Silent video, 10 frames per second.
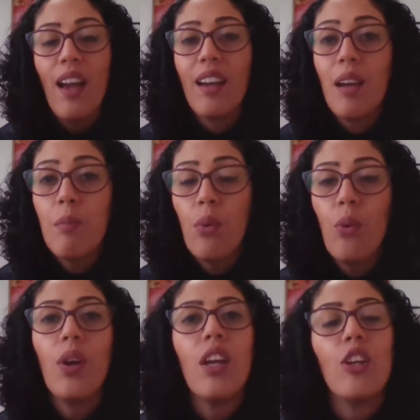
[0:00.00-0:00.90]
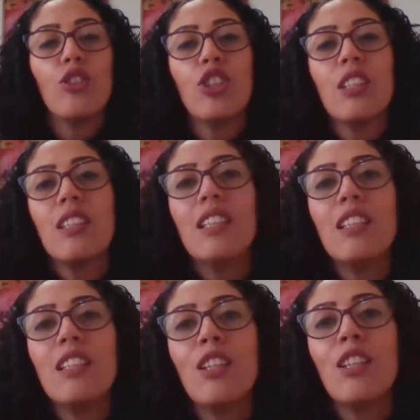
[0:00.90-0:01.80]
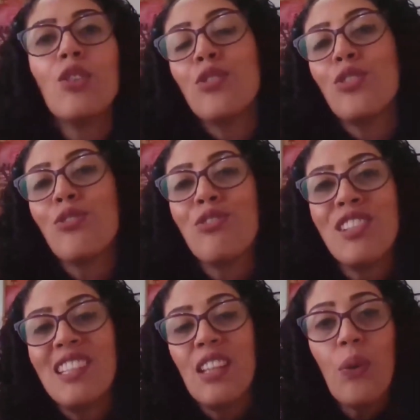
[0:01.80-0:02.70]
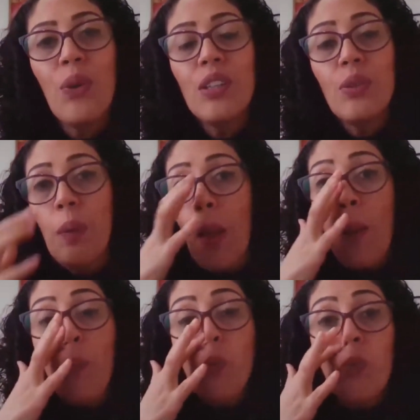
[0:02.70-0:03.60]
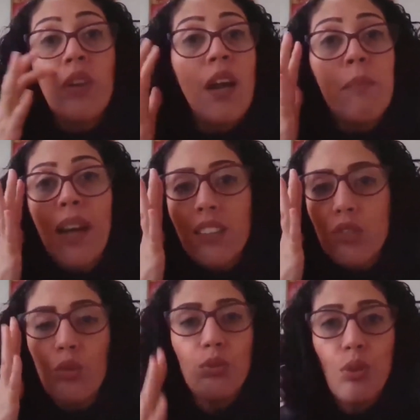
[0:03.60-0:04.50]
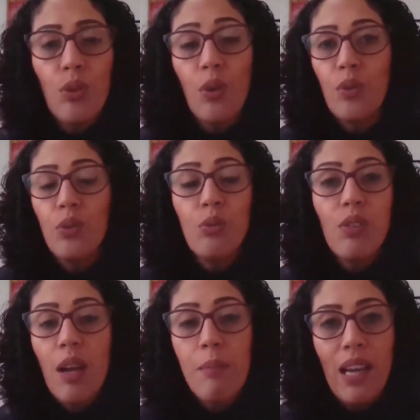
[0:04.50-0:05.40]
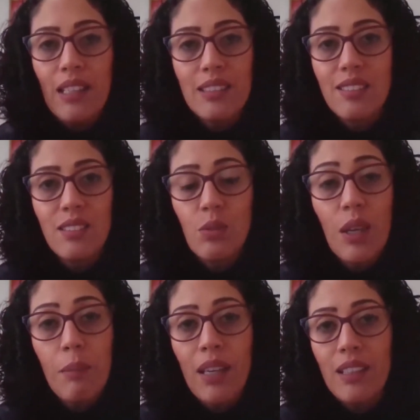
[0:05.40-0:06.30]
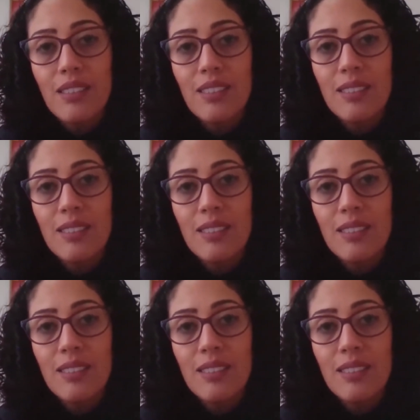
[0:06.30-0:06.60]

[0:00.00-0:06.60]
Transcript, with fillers: Acabou. Eu tinha 32 anos, eu tô com 38. Nunca mais voltou. Nunca mais. Nunca mais.